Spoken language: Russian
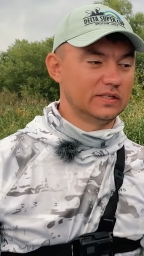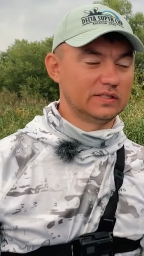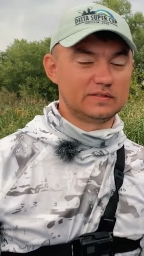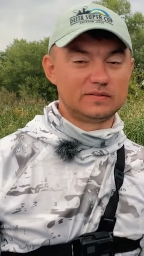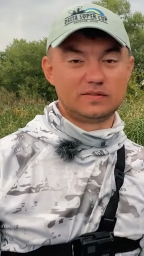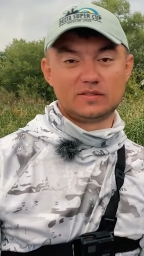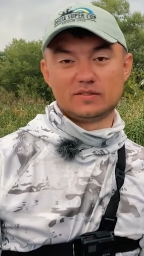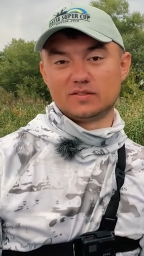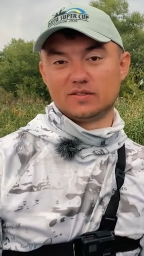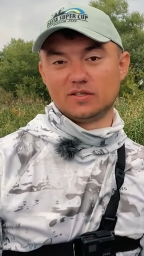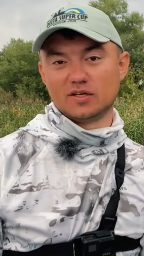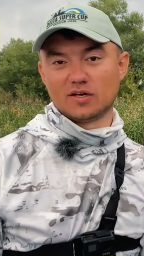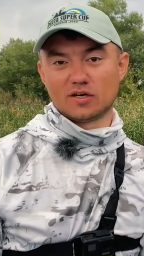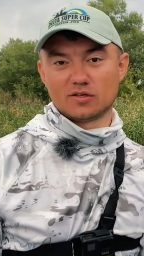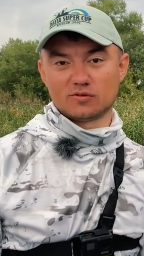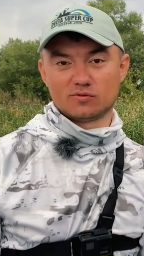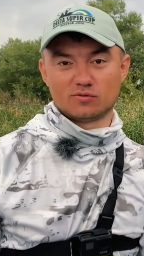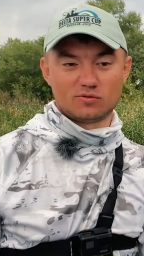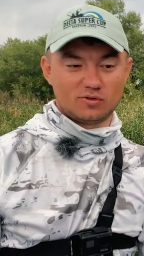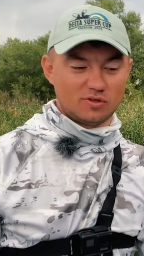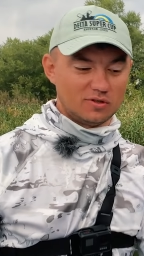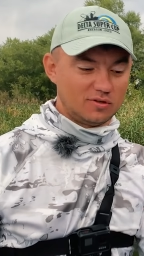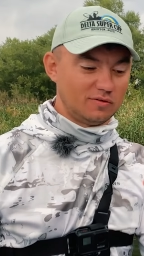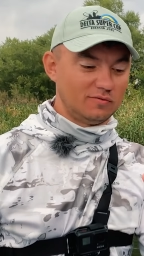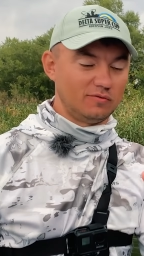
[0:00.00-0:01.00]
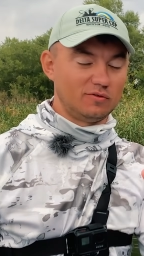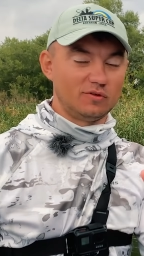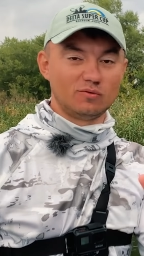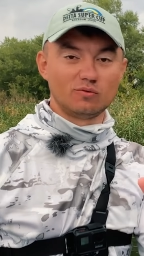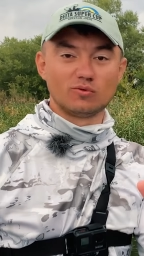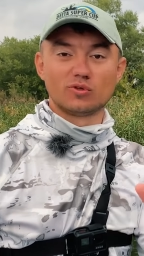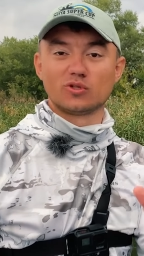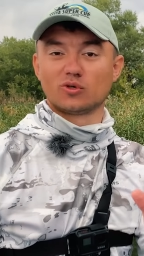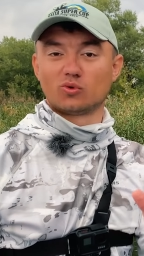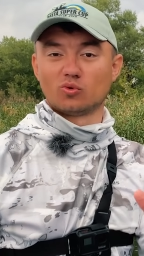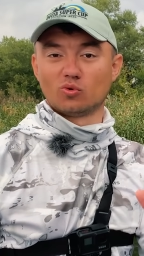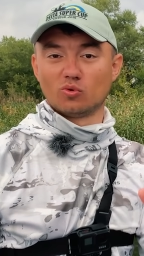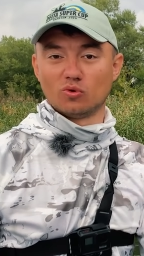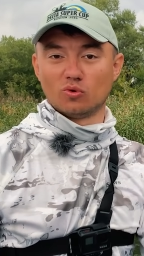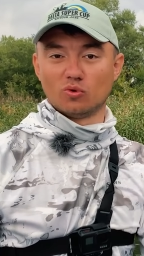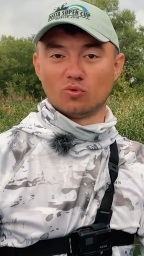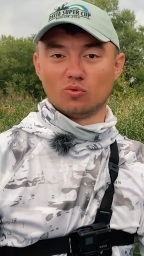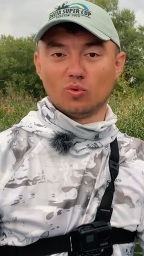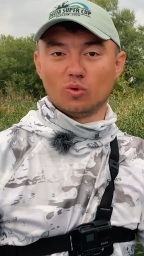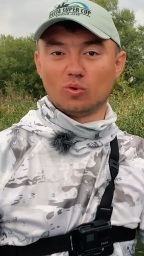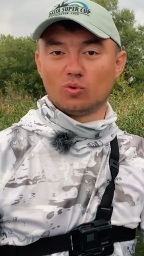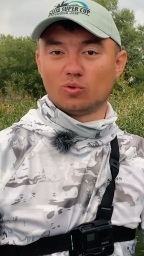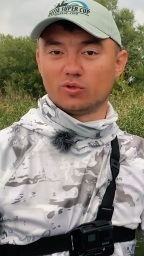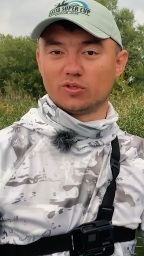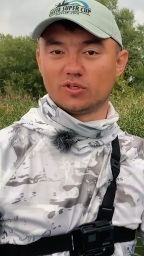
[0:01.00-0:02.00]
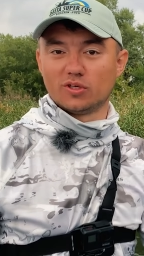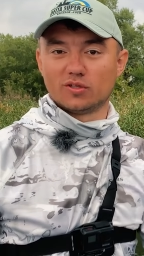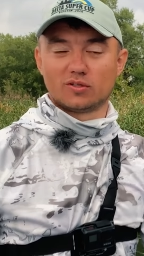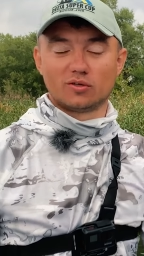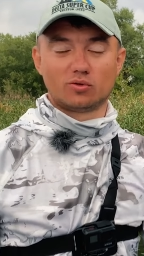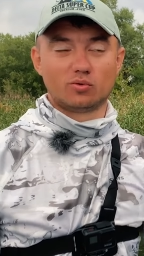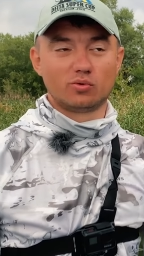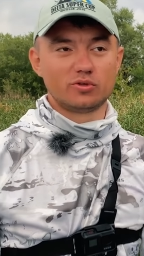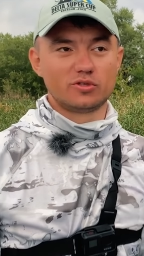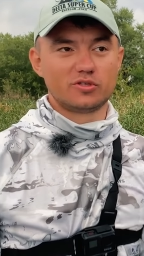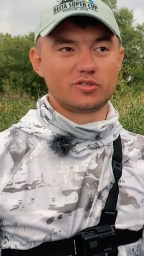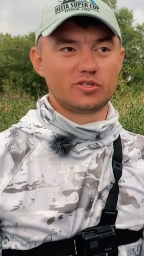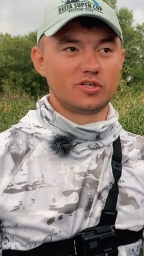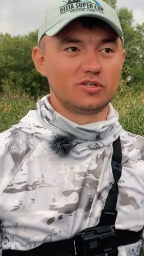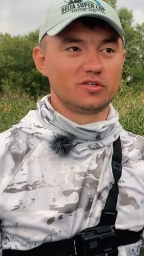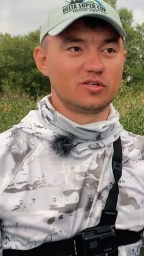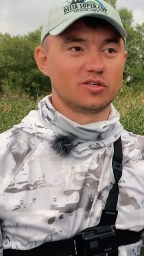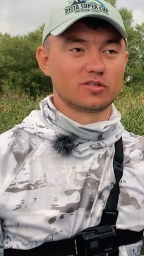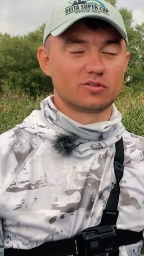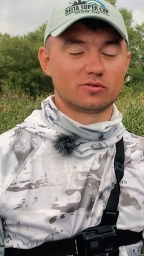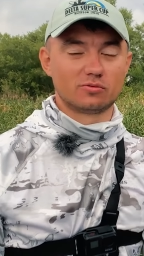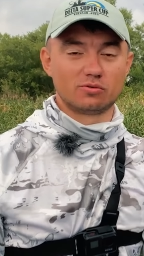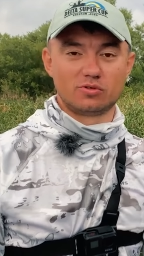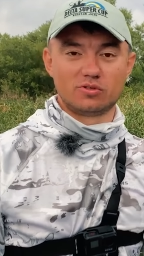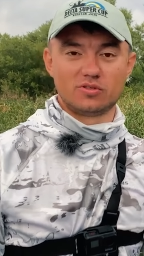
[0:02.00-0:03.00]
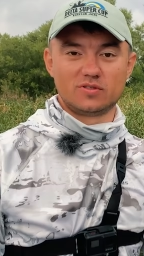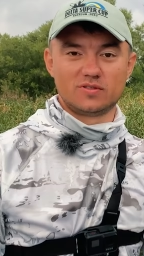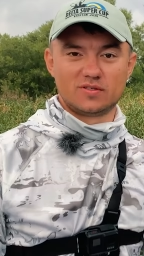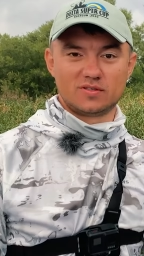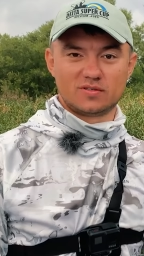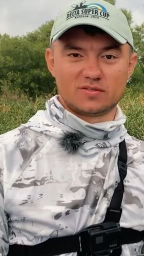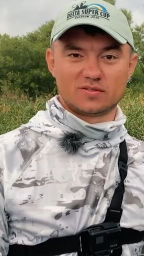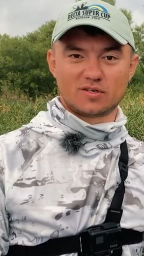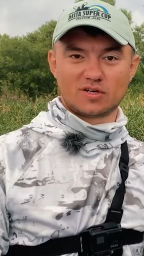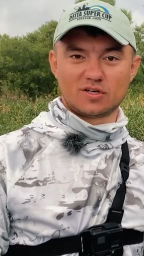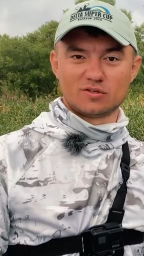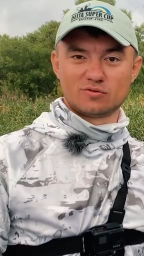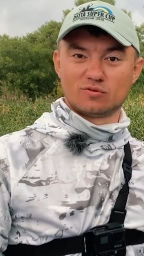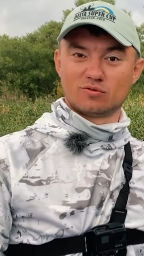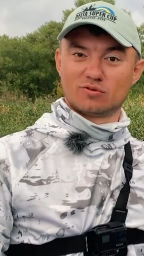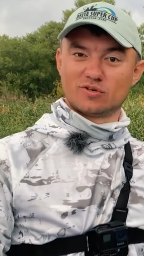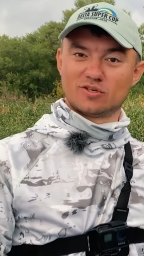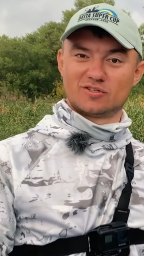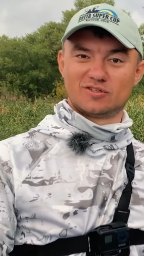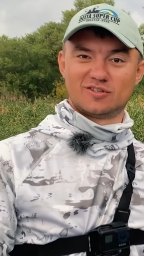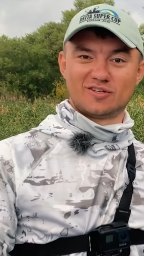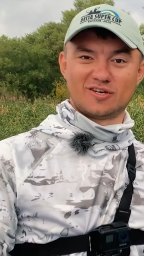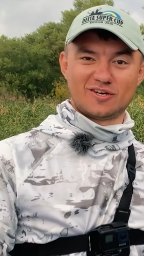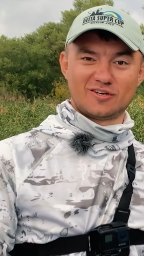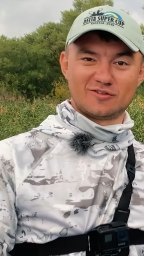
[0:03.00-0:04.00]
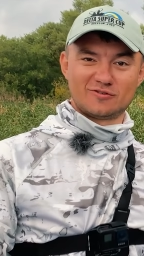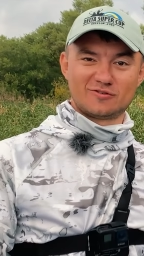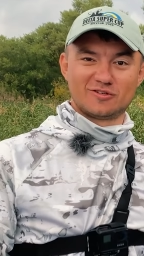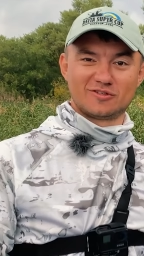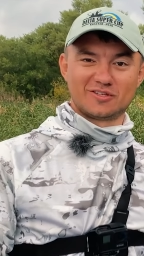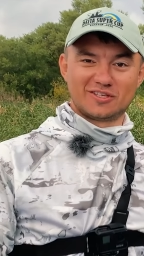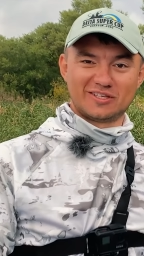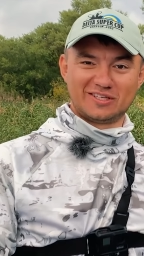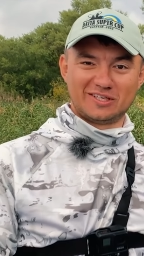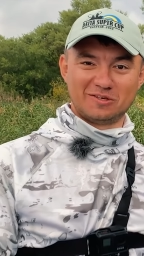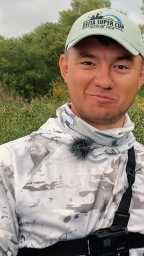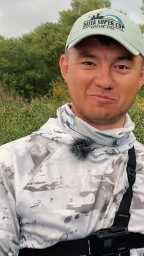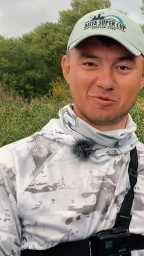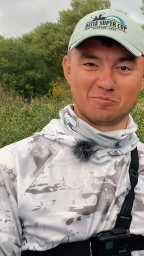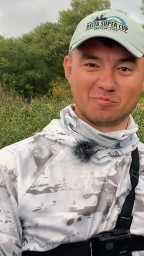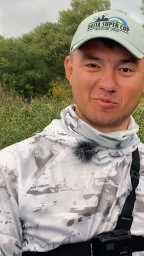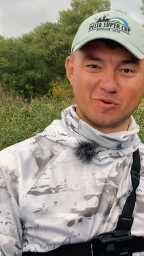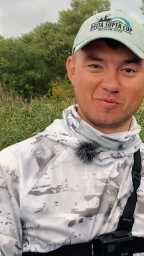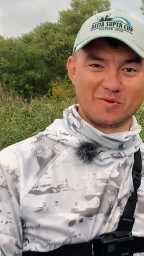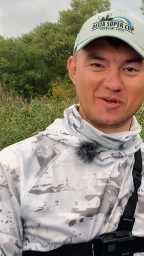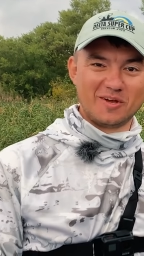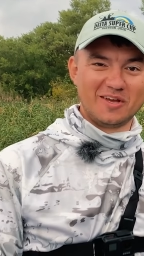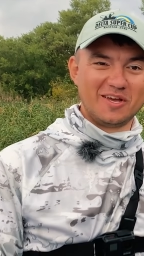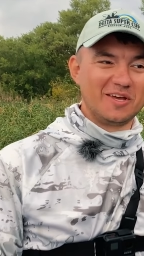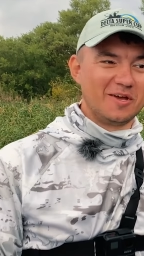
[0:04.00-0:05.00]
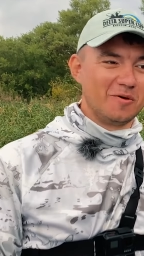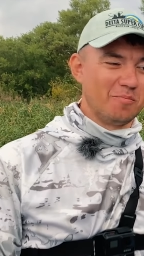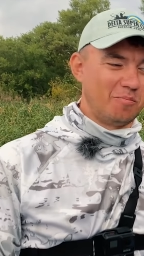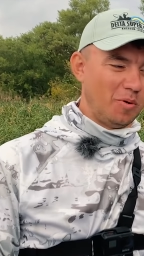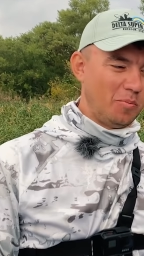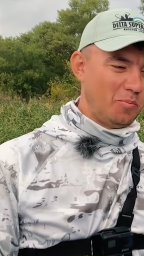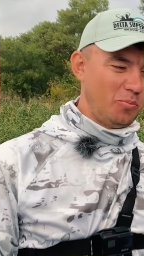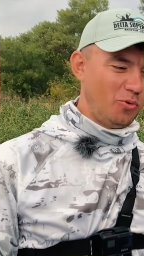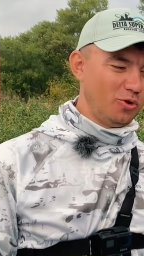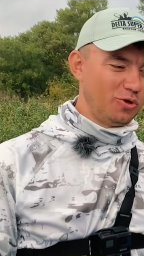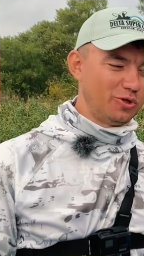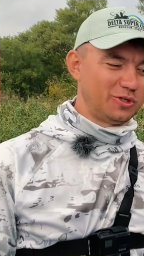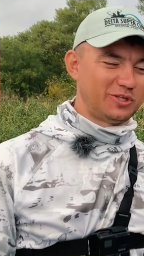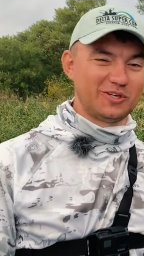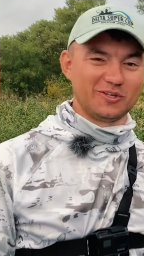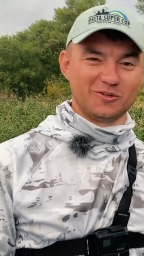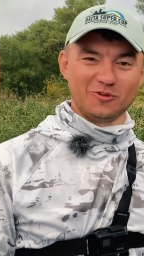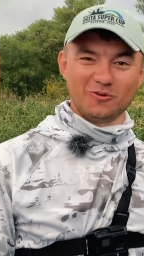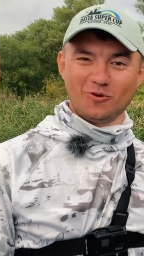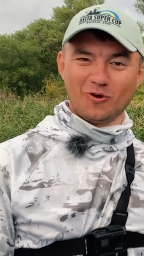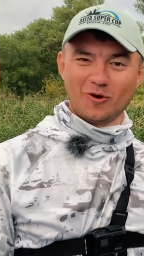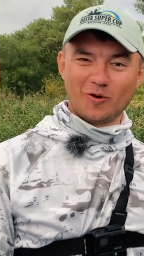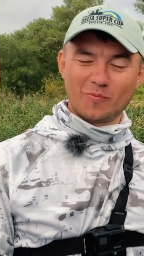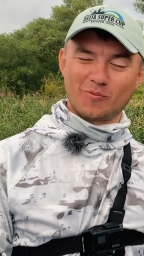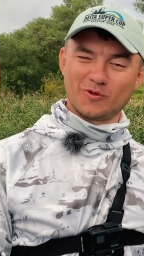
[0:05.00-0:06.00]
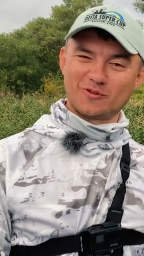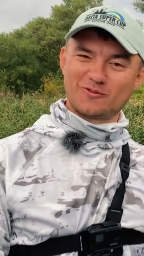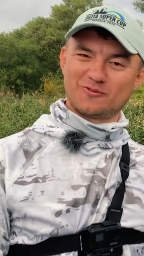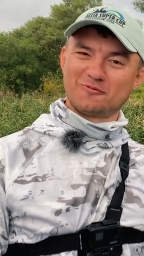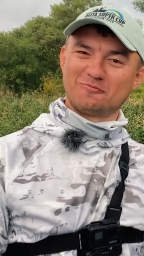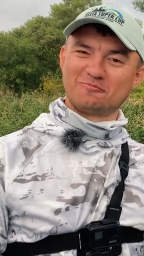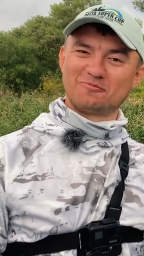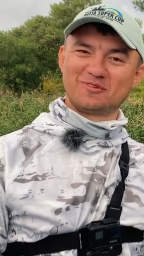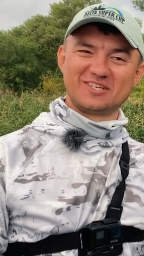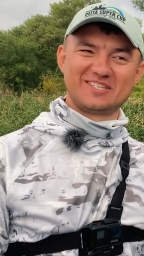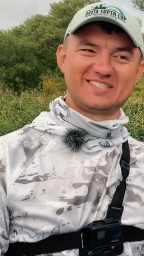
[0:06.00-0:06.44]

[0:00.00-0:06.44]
я здесь ни разу не ловил вот такого окуня. Такое ощущение, что они здесь сразу рождаются такими Большими, по, да. по полкило, а потом